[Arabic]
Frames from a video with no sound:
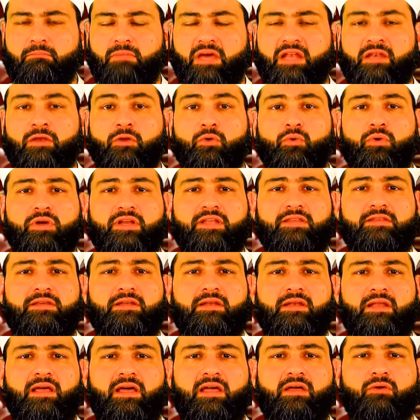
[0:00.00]
من يرد
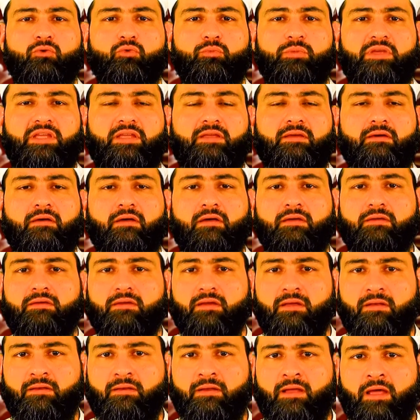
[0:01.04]
الله به
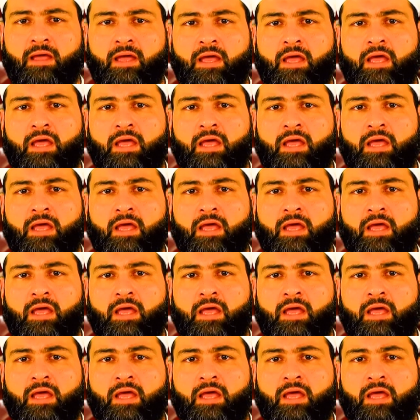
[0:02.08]
خيرا